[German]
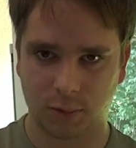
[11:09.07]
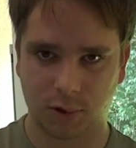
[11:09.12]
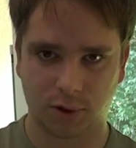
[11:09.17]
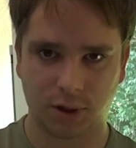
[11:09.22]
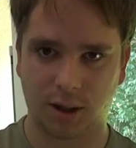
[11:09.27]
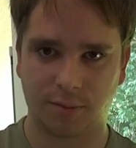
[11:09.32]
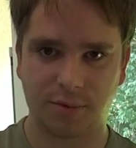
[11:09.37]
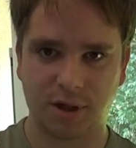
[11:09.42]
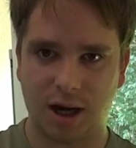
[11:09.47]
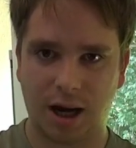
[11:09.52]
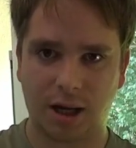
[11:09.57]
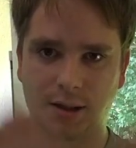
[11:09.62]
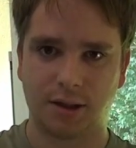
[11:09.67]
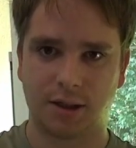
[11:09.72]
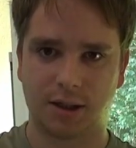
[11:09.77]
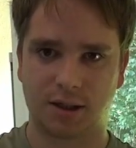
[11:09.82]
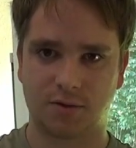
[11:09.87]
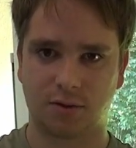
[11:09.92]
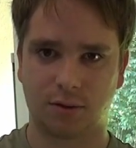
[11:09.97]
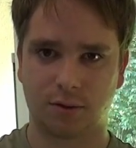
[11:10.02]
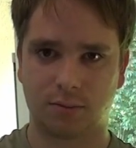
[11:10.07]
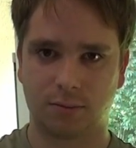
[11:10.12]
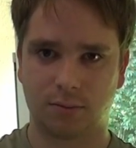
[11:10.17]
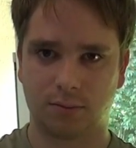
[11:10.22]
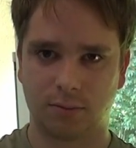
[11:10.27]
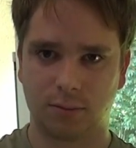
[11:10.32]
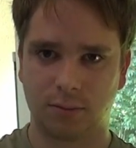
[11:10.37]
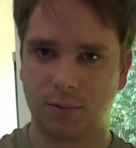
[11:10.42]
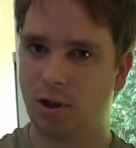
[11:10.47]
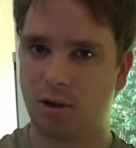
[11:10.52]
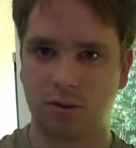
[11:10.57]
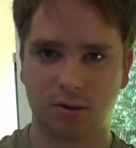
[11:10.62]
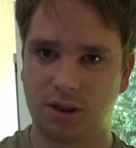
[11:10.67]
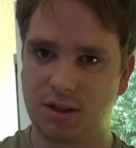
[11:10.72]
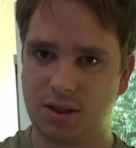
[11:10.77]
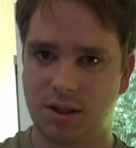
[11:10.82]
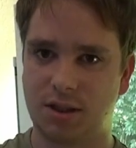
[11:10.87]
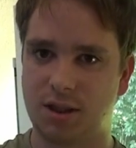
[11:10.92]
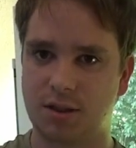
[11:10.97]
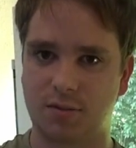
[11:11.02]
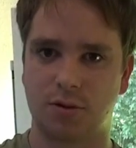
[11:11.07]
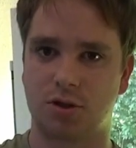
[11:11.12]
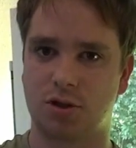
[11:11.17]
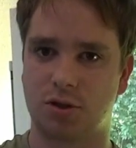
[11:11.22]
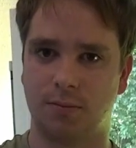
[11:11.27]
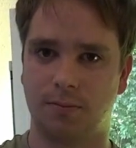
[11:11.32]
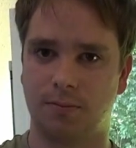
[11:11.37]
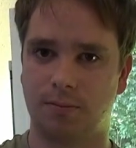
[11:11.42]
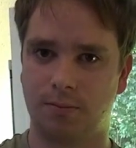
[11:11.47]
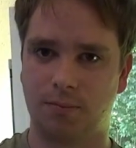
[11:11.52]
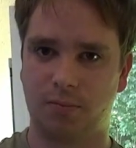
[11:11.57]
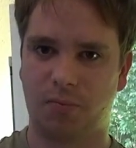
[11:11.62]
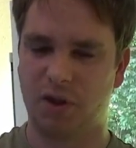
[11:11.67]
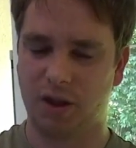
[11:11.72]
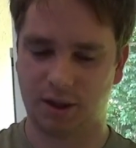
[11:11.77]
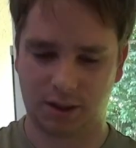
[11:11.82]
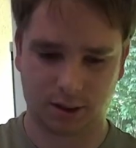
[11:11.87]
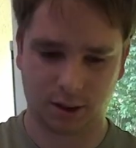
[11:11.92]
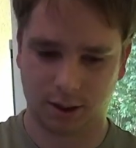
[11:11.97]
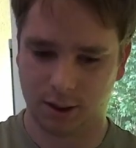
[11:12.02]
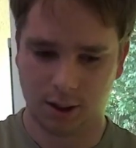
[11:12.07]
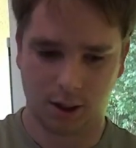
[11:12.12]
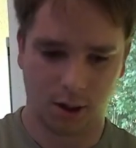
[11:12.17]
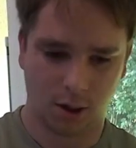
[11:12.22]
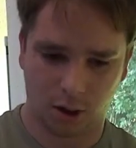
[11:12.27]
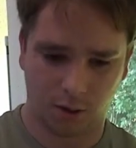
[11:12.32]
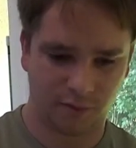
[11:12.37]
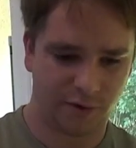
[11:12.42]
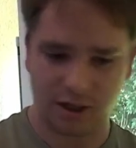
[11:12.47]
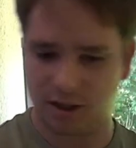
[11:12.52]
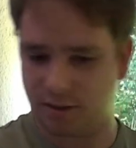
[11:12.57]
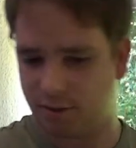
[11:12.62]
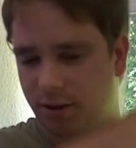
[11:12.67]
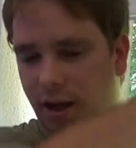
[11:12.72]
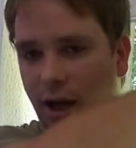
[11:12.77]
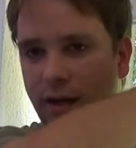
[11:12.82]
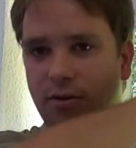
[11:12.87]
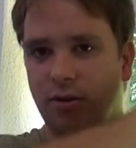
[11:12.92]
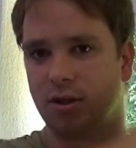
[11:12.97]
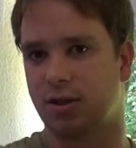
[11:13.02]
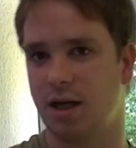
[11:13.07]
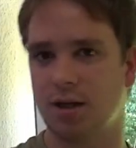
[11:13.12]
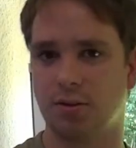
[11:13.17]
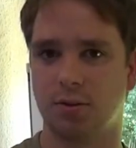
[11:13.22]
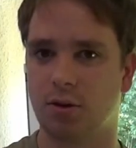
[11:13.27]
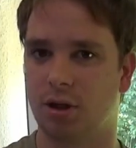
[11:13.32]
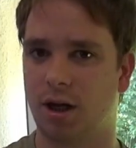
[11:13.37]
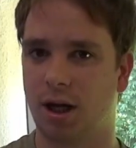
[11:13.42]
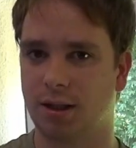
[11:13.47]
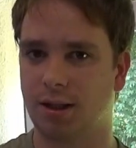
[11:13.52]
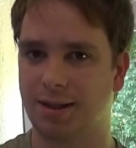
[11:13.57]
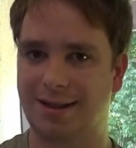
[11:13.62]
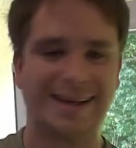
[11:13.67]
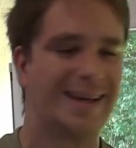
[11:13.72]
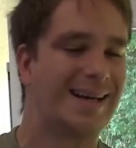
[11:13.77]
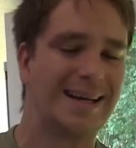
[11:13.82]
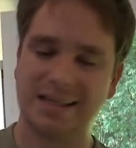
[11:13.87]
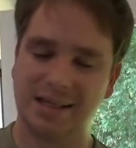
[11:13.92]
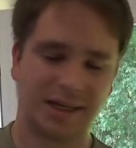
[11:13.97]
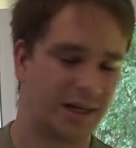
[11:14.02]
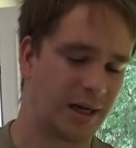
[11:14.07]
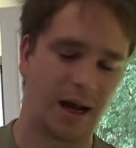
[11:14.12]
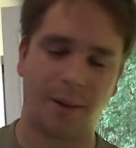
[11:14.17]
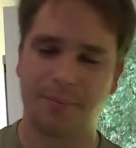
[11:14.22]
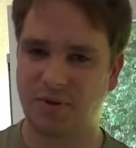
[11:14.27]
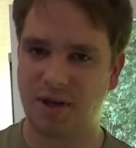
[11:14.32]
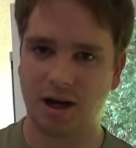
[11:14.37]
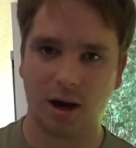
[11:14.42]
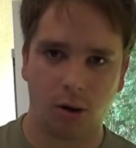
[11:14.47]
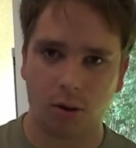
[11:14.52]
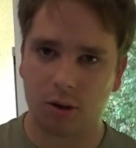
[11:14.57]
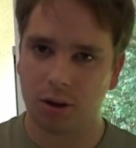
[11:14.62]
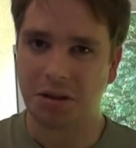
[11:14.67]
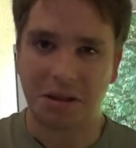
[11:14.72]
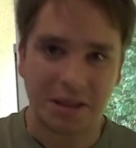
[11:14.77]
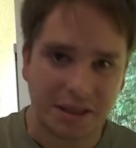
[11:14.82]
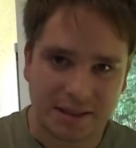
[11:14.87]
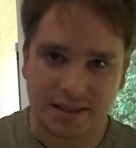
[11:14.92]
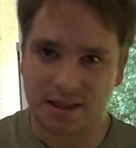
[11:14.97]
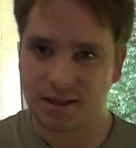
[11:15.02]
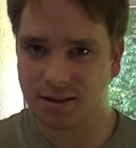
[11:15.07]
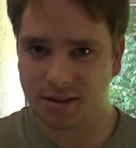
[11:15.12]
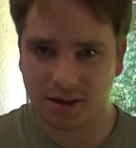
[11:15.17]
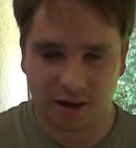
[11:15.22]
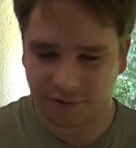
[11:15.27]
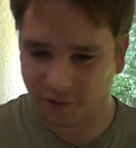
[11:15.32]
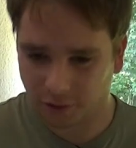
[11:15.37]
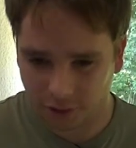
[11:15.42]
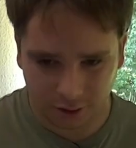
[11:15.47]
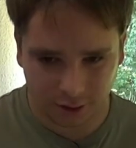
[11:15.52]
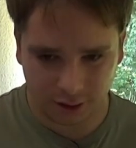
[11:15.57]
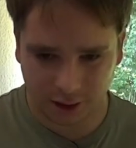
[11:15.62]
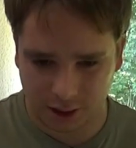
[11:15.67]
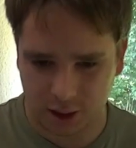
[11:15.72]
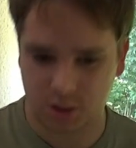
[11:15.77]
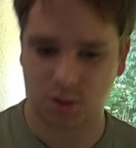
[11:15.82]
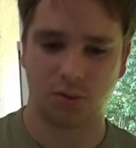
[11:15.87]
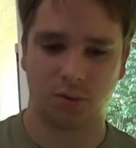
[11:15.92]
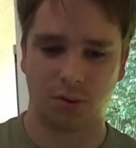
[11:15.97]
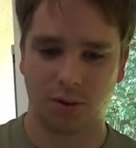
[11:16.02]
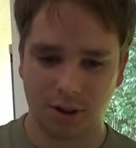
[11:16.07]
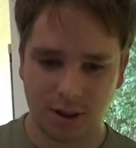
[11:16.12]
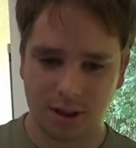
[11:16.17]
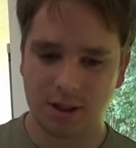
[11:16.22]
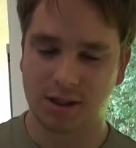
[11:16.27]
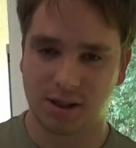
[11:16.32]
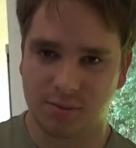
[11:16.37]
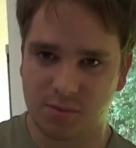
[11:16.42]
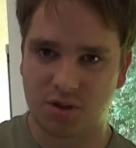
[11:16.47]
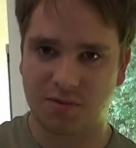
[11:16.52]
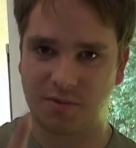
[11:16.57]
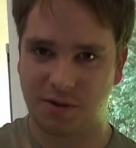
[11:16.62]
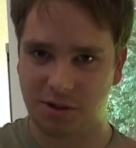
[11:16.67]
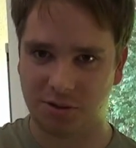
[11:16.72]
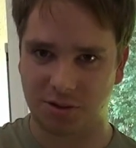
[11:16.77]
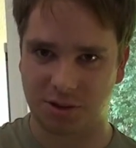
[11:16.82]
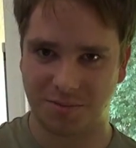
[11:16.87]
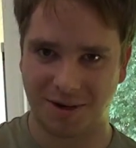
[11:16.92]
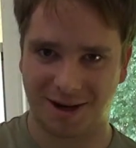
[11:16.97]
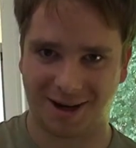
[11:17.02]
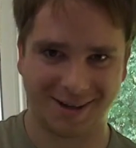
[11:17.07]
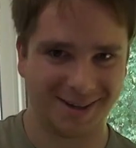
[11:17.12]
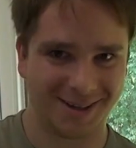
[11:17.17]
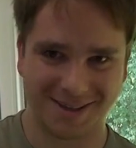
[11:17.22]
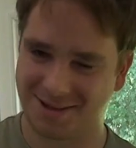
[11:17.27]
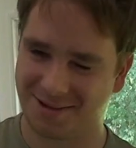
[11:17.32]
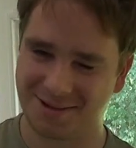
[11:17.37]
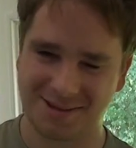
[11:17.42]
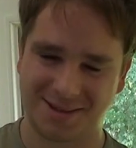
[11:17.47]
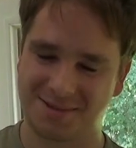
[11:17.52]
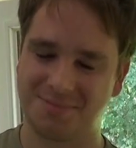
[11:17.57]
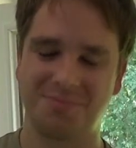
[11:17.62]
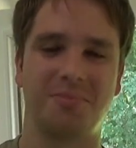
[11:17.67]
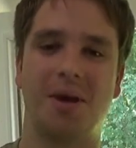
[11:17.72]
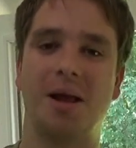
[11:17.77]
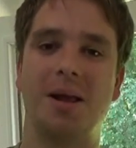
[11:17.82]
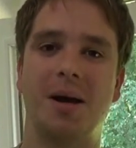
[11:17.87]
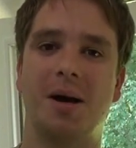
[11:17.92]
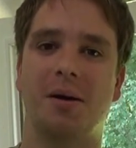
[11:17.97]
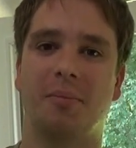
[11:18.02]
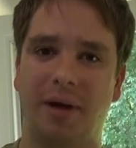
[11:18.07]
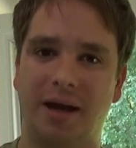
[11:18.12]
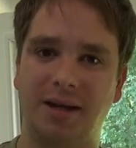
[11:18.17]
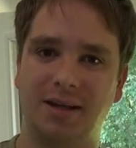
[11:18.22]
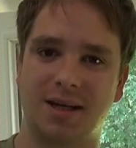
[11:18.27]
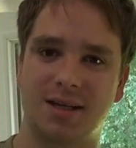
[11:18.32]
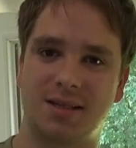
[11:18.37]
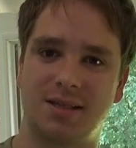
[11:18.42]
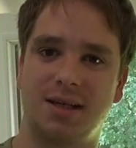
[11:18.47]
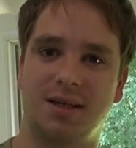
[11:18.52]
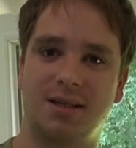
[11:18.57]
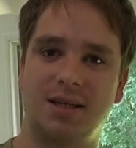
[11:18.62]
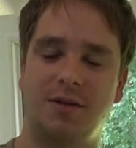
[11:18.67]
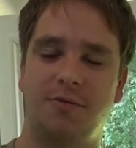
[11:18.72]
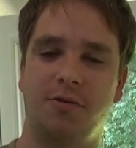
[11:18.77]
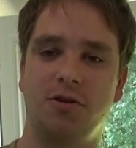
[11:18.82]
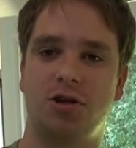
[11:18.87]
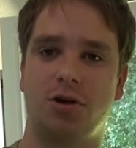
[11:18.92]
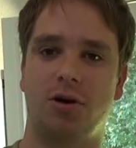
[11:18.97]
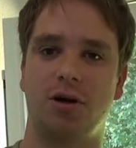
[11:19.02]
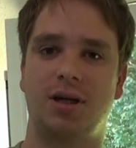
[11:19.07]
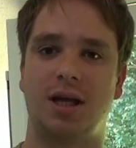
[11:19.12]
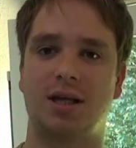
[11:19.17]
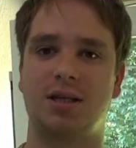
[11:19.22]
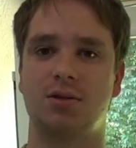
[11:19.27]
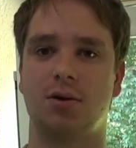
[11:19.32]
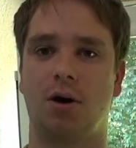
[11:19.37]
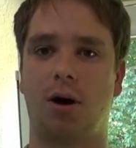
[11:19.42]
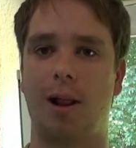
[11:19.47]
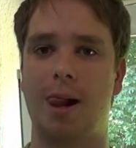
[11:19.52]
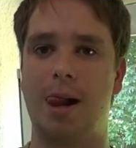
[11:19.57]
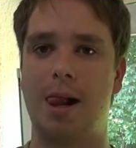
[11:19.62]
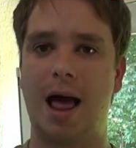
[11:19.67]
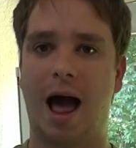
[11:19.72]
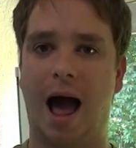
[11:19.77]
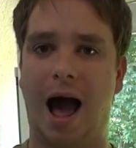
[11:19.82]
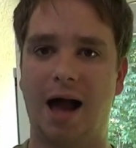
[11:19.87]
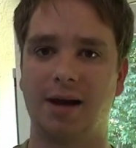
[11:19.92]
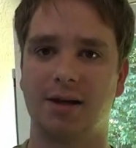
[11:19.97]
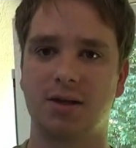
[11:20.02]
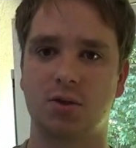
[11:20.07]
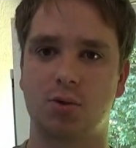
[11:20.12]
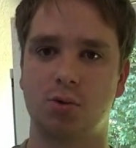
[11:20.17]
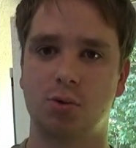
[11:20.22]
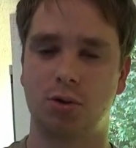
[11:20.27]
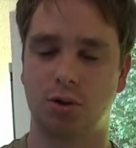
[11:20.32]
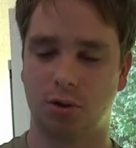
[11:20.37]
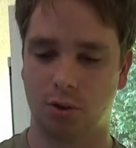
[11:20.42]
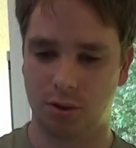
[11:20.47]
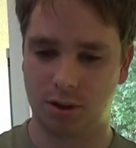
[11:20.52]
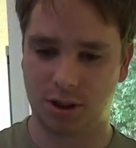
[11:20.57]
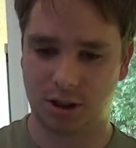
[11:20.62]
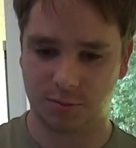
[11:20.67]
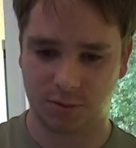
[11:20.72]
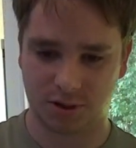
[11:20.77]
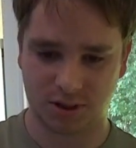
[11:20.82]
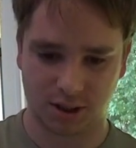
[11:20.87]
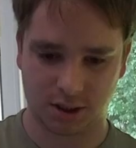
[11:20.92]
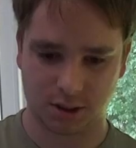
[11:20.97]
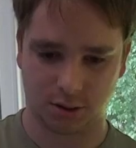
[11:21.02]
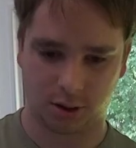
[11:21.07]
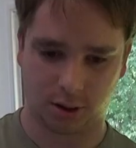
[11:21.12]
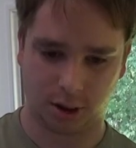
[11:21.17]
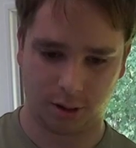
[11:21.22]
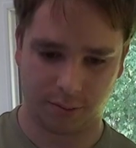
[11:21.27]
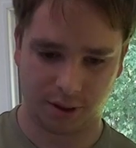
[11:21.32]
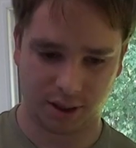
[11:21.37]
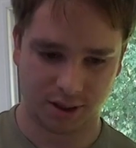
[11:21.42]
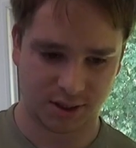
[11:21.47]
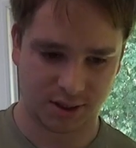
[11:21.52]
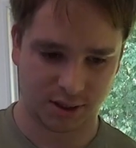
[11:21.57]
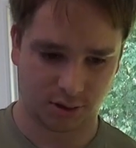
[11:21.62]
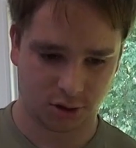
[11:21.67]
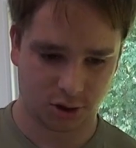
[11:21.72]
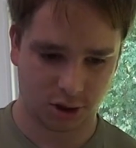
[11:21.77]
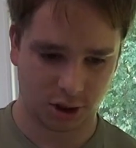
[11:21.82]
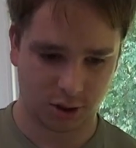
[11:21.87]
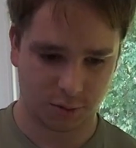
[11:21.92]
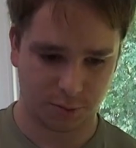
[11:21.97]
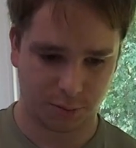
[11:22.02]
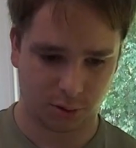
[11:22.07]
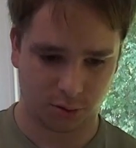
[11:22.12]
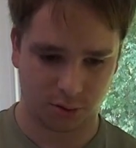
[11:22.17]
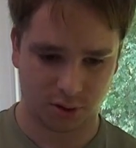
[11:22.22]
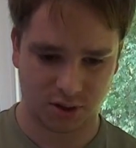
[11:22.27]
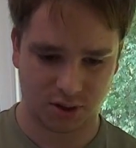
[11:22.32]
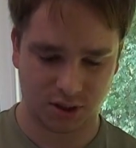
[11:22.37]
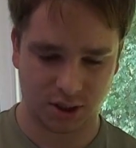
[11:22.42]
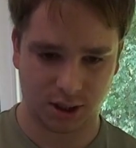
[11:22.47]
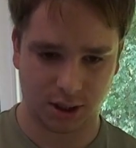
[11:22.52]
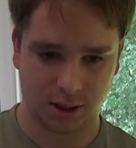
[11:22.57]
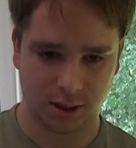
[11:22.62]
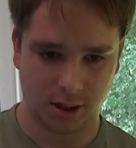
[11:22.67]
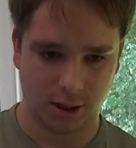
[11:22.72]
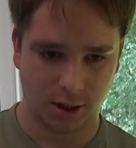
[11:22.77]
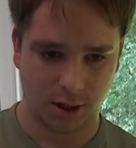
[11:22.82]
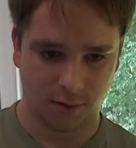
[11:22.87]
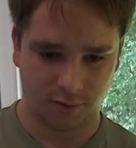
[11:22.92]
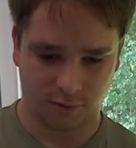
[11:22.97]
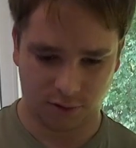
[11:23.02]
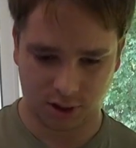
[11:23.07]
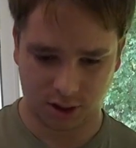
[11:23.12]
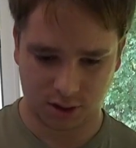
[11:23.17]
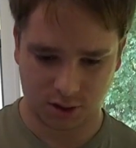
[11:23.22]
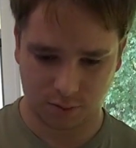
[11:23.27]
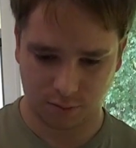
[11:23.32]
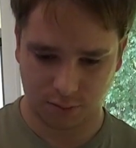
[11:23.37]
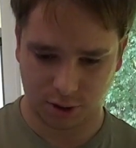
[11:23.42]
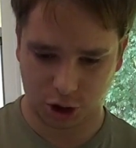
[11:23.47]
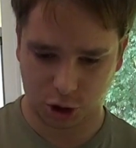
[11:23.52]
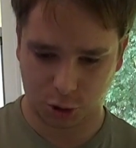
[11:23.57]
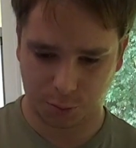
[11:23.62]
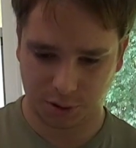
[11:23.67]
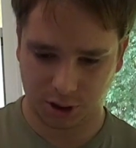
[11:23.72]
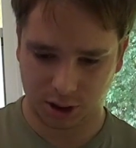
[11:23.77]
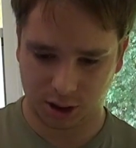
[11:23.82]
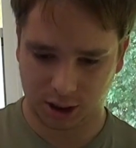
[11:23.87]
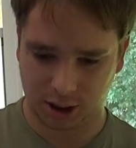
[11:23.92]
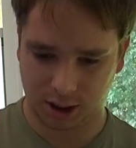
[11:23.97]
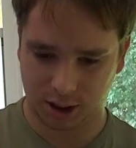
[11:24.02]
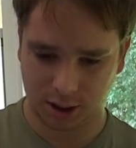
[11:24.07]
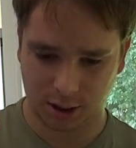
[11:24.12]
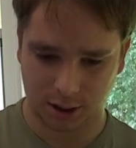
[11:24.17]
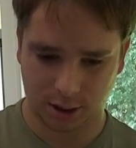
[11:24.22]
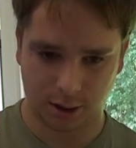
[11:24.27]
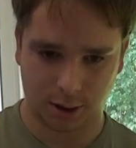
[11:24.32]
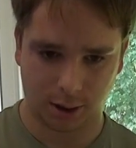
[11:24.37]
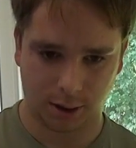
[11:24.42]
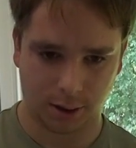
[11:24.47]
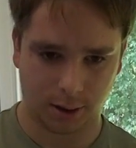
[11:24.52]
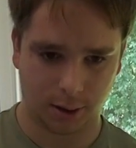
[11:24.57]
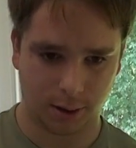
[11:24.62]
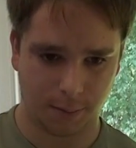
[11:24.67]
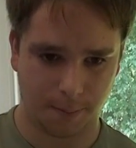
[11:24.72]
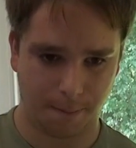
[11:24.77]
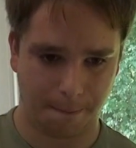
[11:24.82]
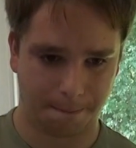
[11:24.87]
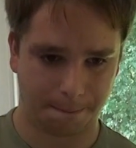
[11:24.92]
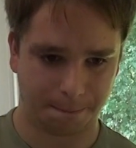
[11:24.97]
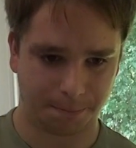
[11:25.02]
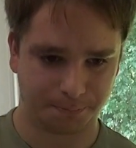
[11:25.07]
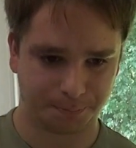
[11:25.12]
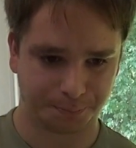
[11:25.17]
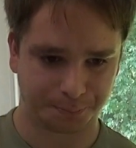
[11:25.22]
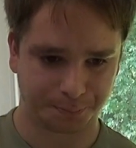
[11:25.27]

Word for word: Und da habt ihr ja alle nichts von. Auch die sich das wünschen nicht. Und wenn ihr keinen Content hochladet, ja, dann habt ihr auch nichts davon. Also ihr müsst Videos machen, ansonsten bringt das nichts. Ich wünsche euch jetzt noch alles Gute und ich muss jetzt noch ein paar Soundchecks produzieren, wo dann zum Beispiel hier ähm,